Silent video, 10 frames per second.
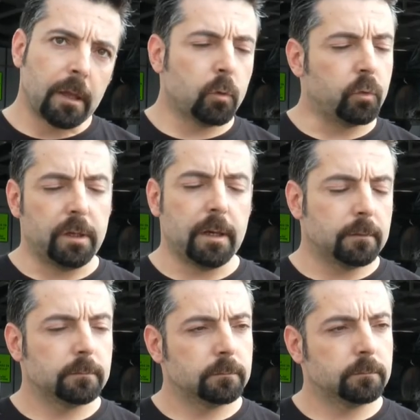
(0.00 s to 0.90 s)
En un día.
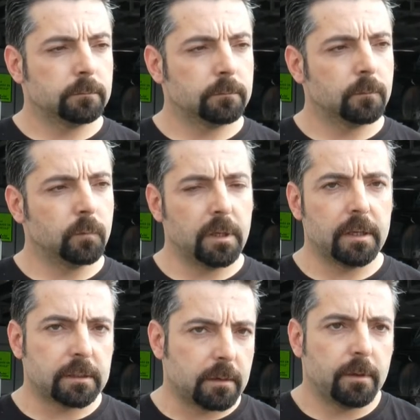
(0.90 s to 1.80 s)
Un día
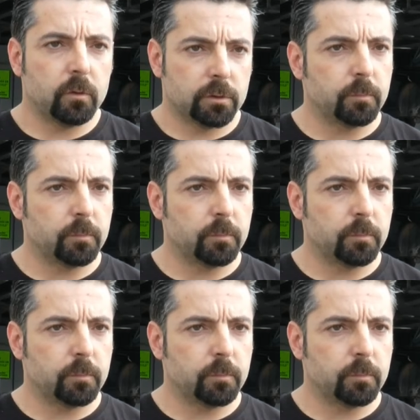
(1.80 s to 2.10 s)
de trabajo se